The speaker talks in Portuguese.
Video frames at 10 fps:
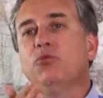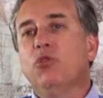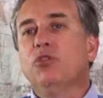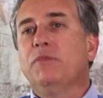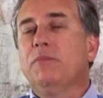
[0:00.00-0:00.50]

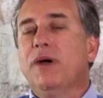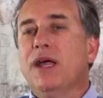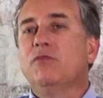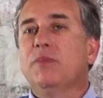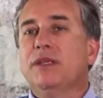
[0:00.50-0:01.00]
todo
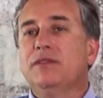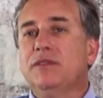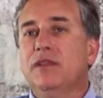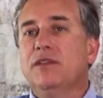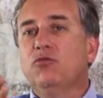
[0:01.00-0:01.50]
preparado para
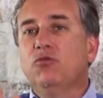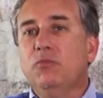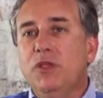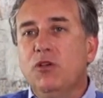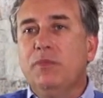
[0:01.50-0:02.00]
se
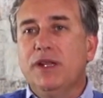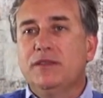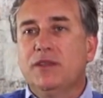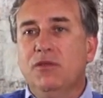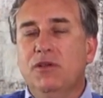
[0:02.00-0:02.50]
assumir a
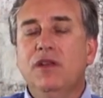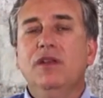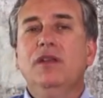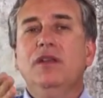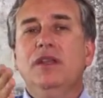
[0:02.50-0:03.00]
operação
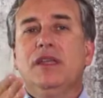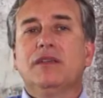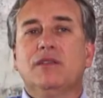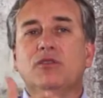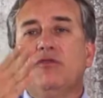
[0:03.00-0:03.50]
em
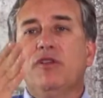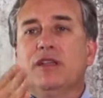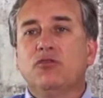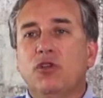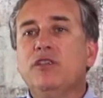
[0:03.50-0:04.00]
questão de
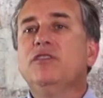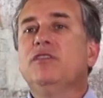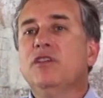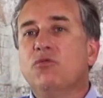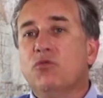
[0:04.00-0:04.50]
frações de
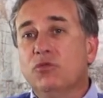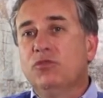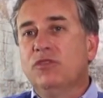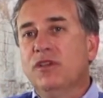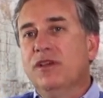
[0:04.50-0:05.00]

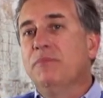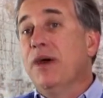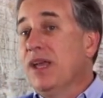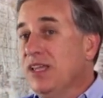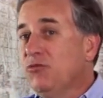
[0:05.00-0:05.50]
segundos,
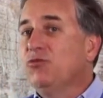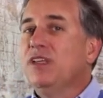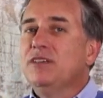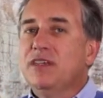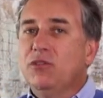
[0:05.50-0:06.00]
para isso, o
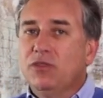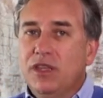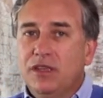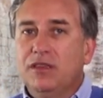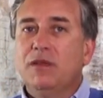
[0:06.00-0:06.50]
desenho tem
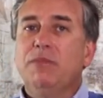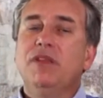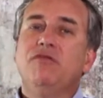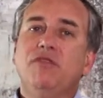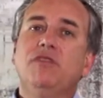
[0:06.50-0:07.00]
que ter
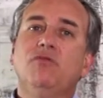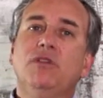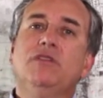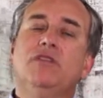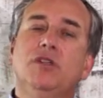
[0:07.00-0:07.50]
previsto
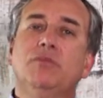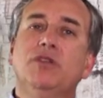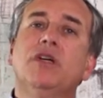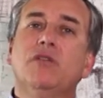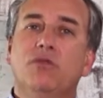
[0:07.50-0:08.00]
esse tipo
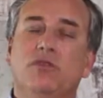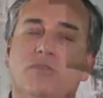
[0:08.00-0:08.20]
de recurso.